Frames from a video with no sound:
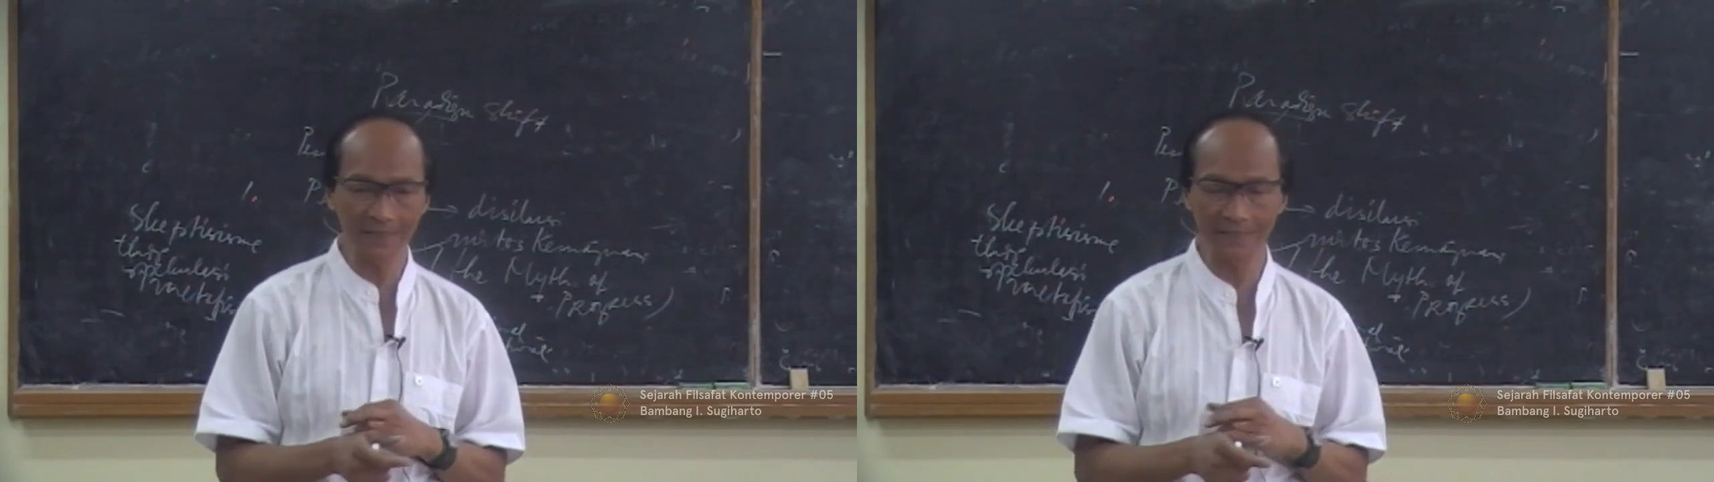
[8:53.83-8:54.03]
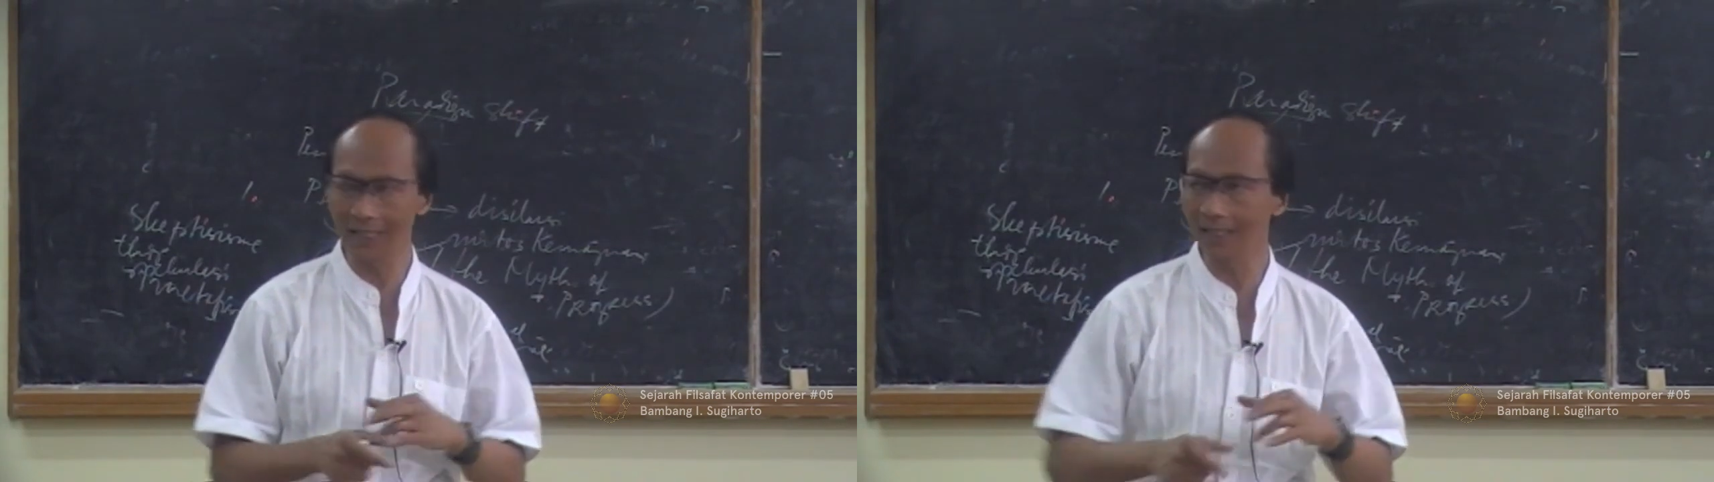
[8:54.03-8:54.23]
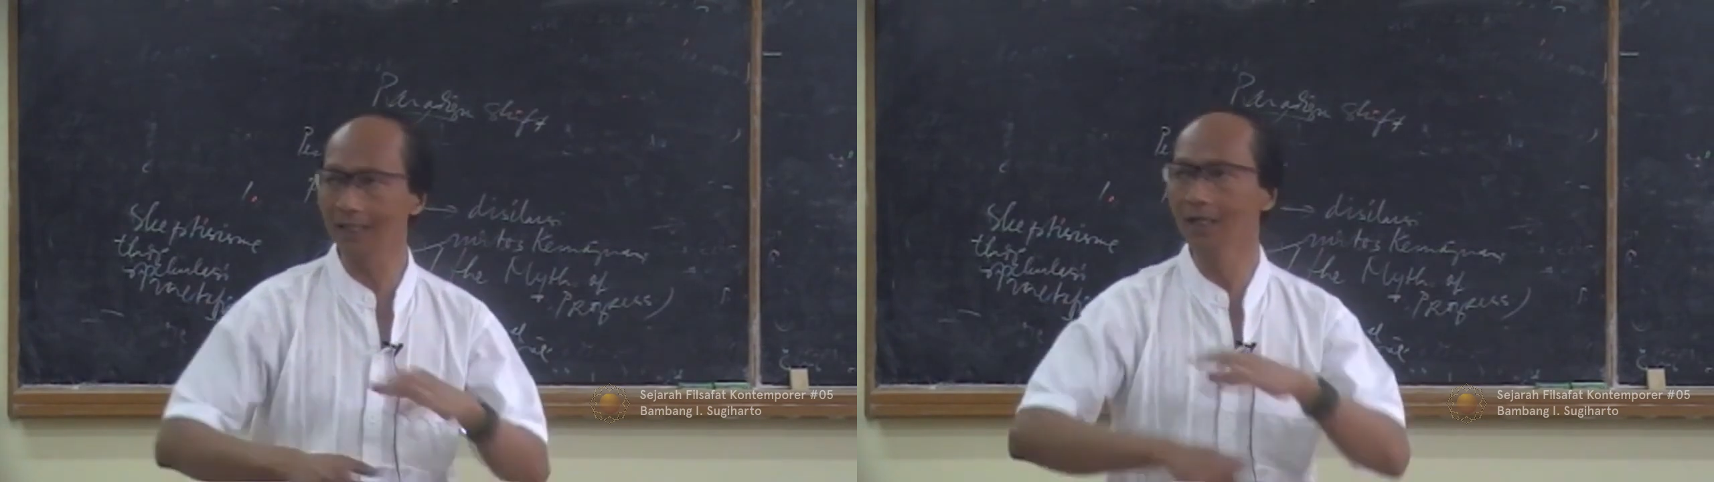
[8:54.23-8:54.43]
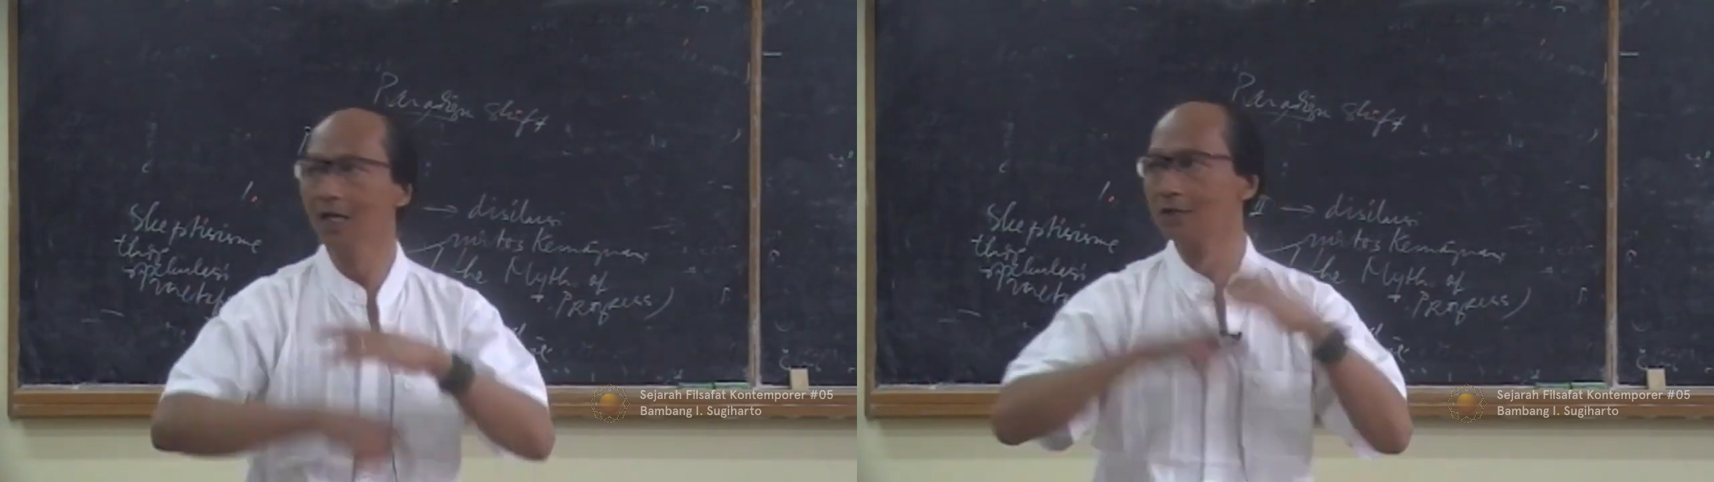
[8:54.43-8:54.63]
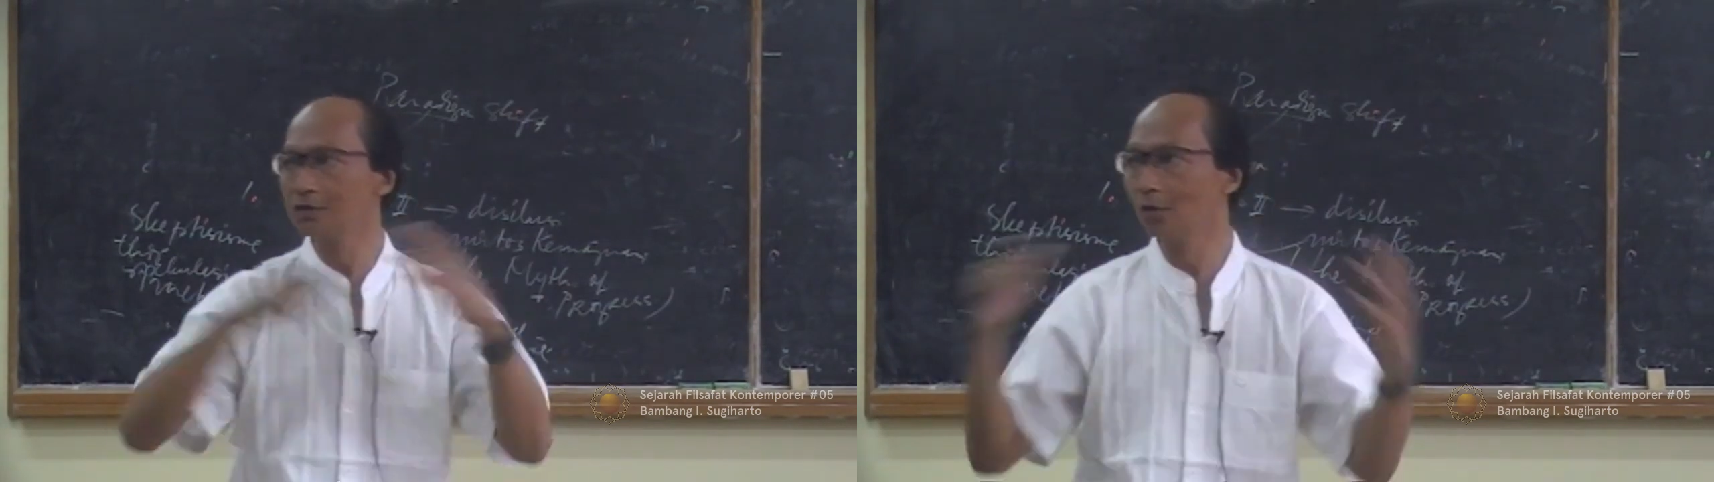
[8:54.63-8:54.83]

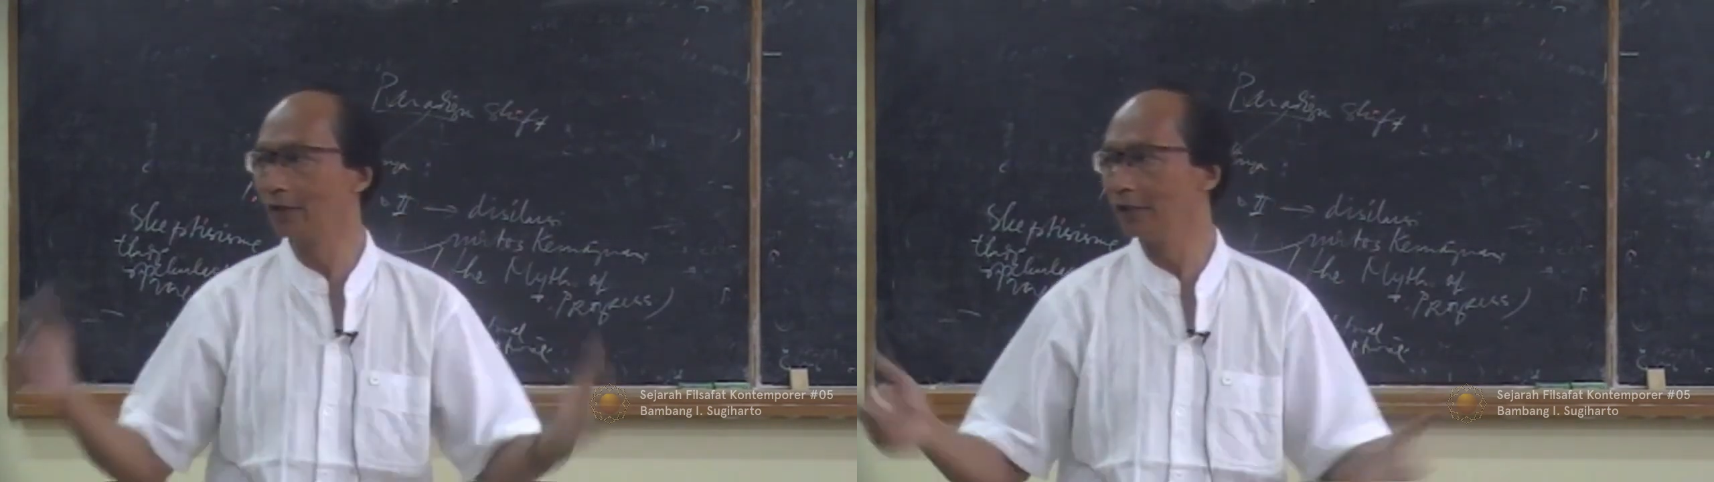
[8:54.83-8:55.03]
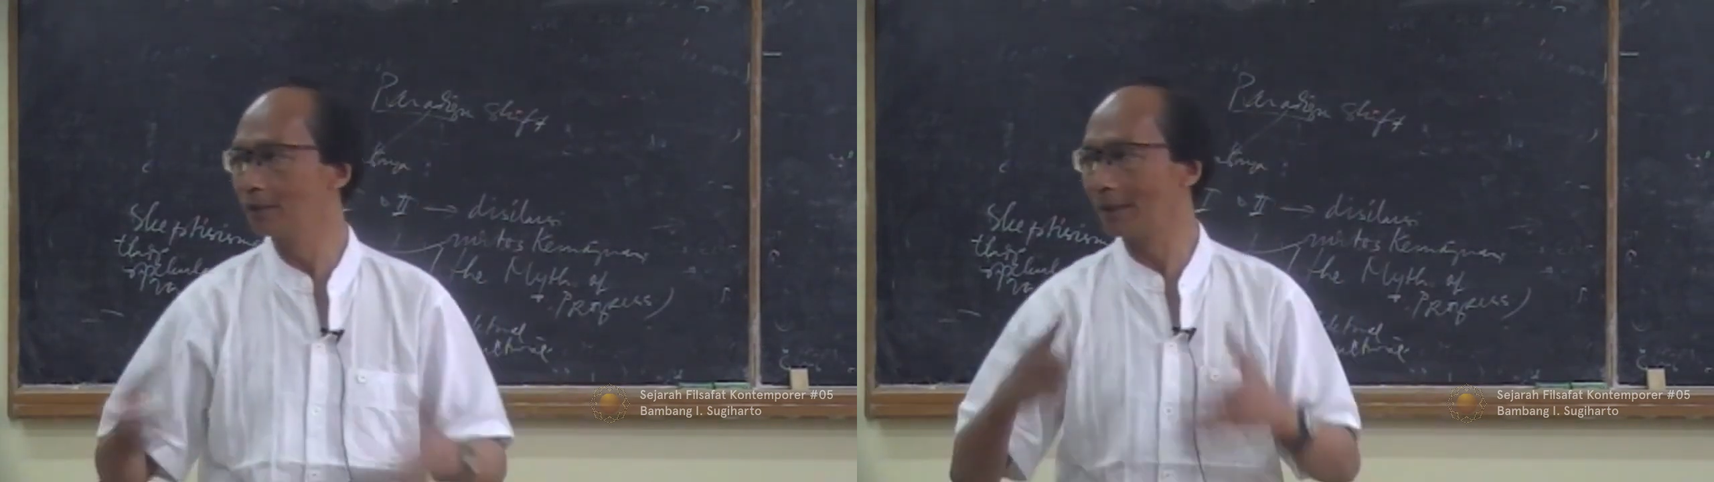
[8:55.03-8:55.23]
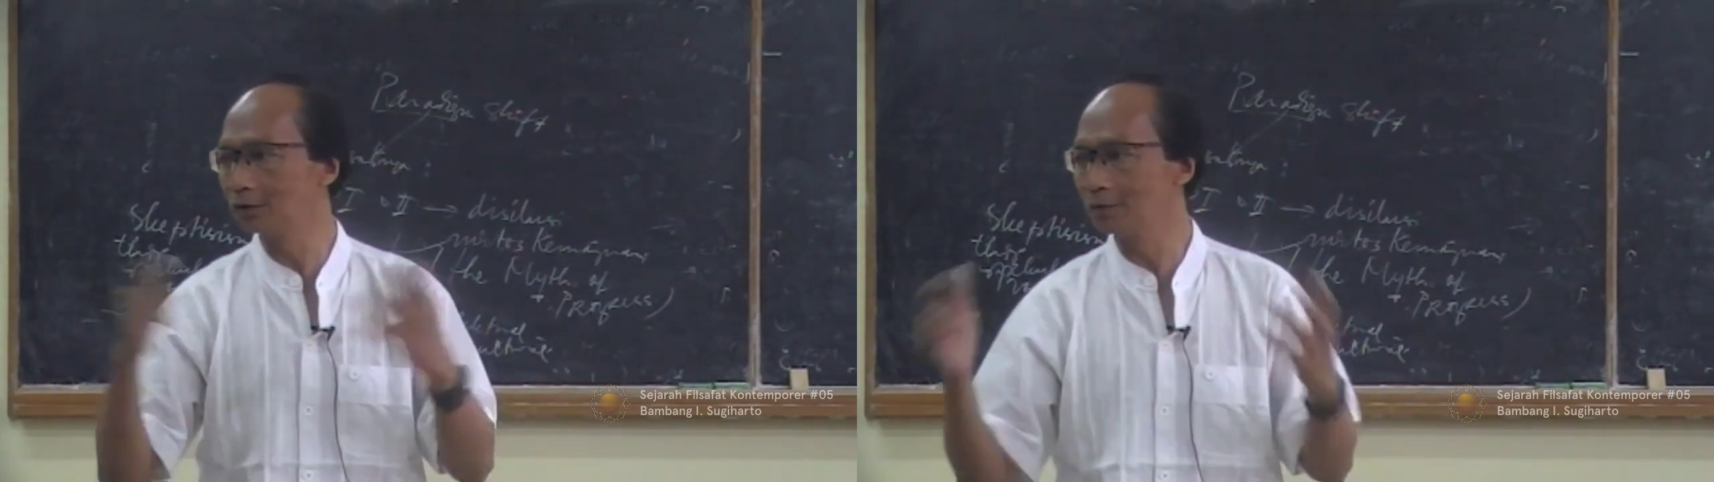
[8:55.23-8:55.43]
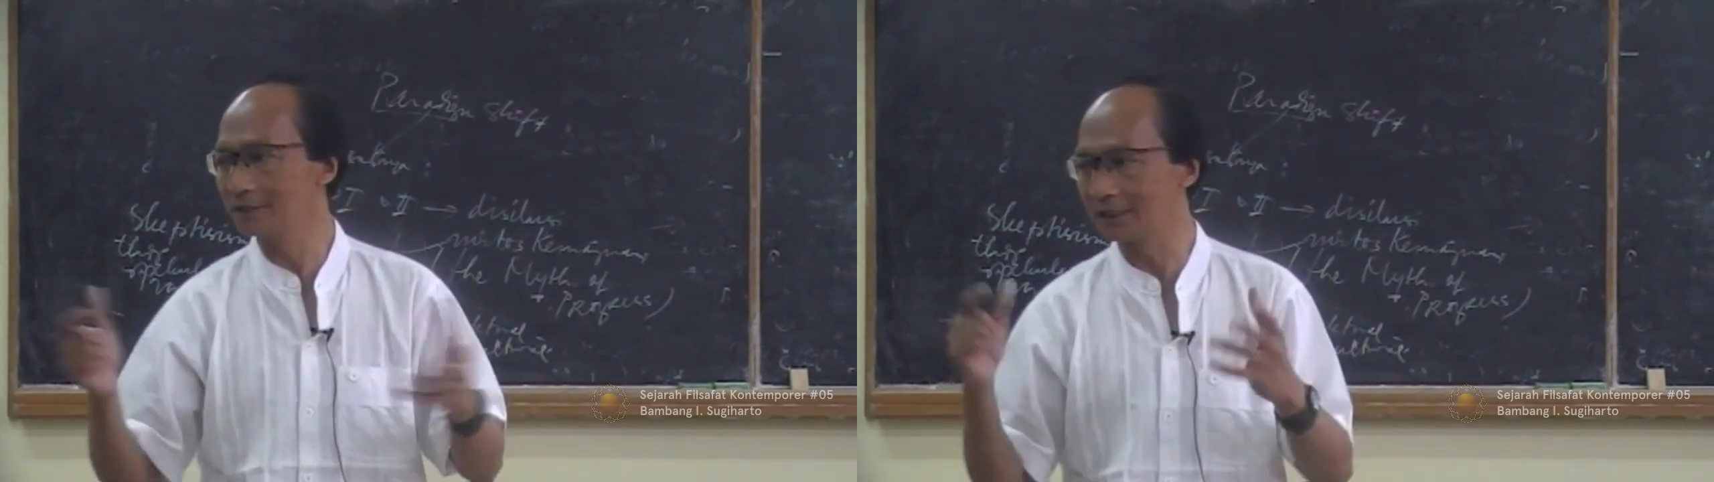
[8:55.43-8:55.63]
seakan-akan seluruh kehidupan itu bisa